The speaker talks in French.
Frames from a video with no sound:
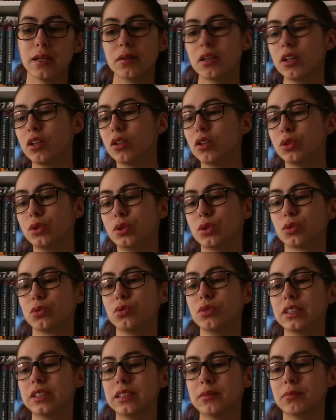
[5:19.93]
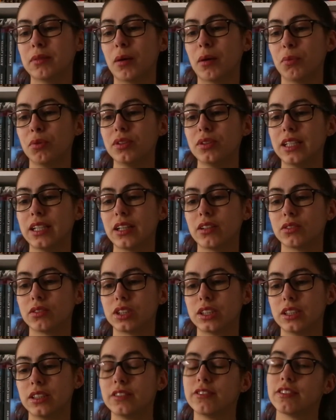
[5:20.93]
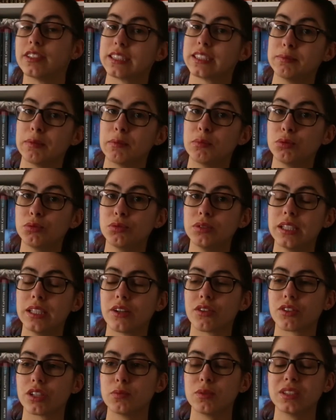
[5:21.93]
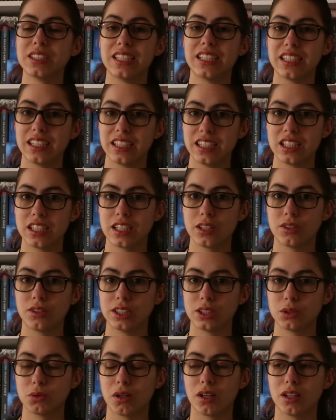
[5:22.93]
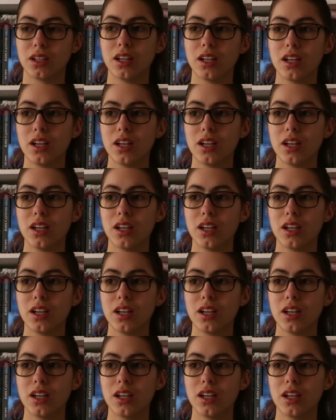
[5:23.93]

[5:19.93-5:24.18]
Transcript: Euh, surtout ce qui m'a un peu dérangé, enfin ce qui m'a beaucoup dérangé moi c'est les clichés dans l'histoire.